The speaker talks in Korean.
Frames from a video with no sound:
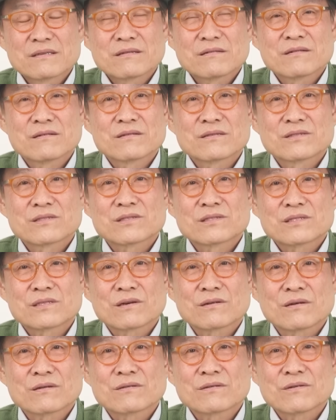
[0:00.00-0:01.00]
어,
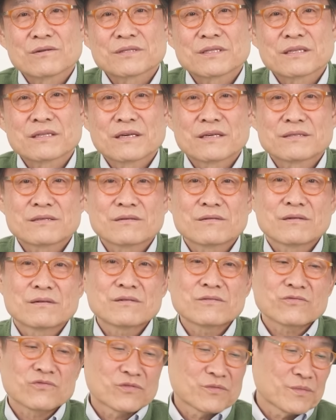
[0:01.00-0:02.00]
저런 것에
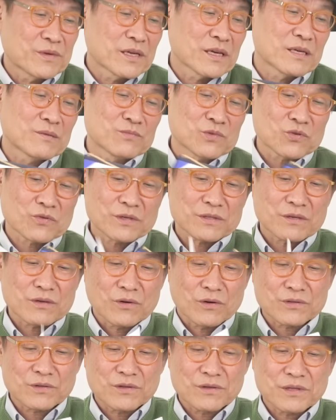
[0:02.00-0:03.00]
대해서 국민의힘 쪽에서는
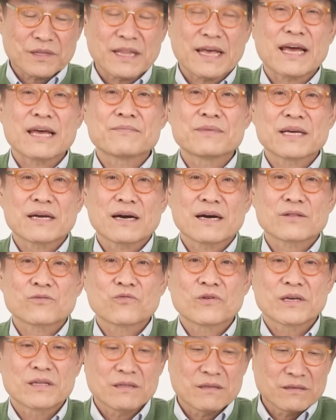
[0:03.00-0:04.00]
어떤 대비가
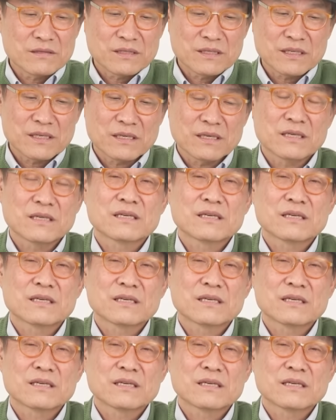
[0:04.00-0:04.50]
돼 있는지